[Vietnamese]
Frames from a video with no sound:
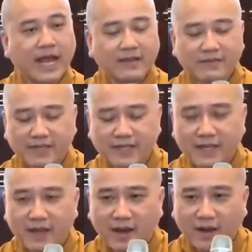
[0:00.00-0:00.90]
Thay
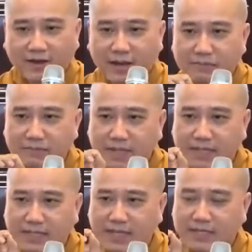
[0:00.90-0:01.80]
vì họ nắm
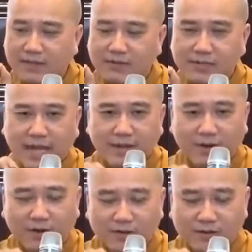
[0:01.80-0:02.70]
cái ngón tay
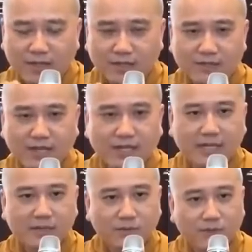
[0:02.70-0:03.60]
họ chấn ngay
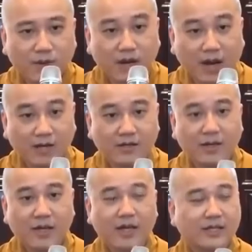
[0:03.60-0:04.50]
cái nút họ gỡ,
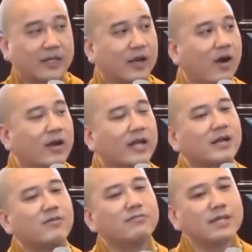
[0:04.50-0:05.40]
thì họ lại
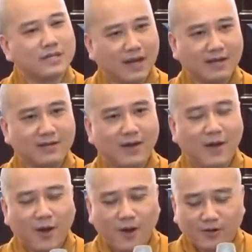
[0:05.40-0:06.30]
không biết gỡ.
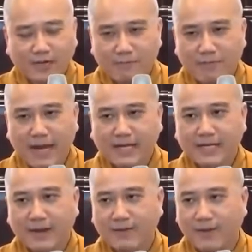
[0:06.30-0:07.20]
Họ cầm hai
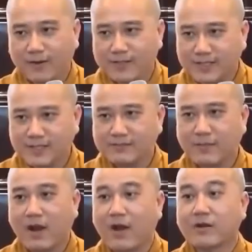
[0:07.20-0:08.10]
cái đầu họ siết,
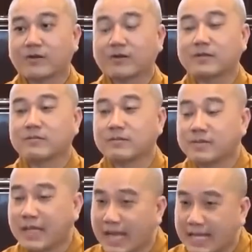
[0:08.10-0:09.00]
mà họ
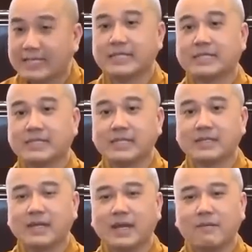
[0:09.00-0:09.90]
tay thì
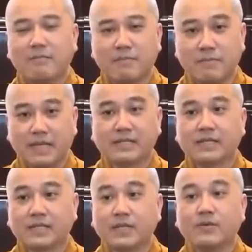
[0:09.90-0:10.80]
siết, mà
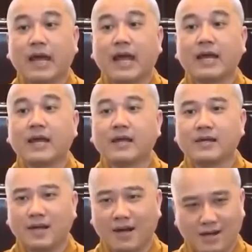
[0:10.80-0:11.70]
miệng thì kêu là
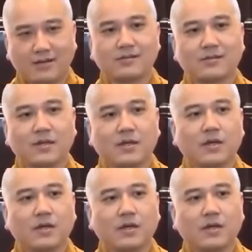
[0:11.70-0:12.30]
gỡ.